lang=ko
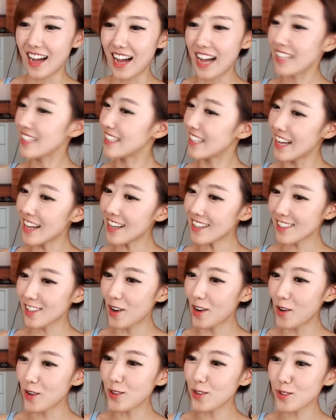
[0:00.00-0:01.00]
아니야?
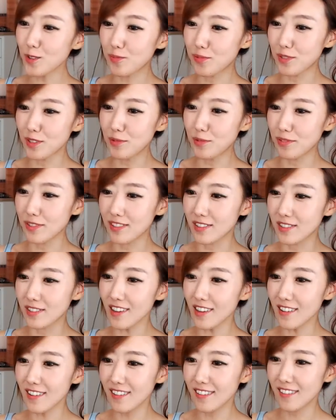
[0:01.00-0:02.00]
경유도 불
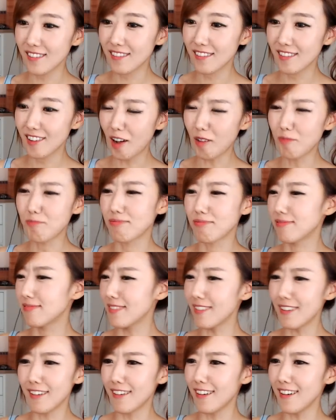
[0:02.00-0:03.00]
붙어? 아
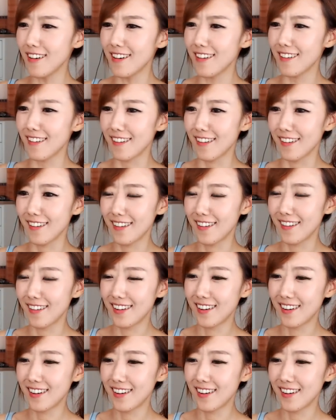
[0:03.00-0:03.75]
뭐야?